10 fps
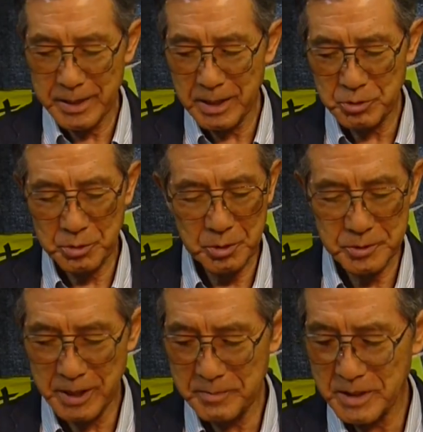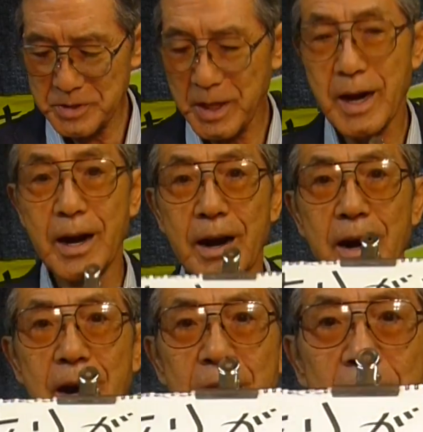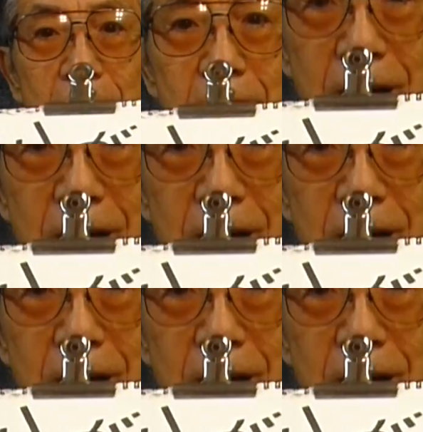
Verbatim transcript: りがとうございました。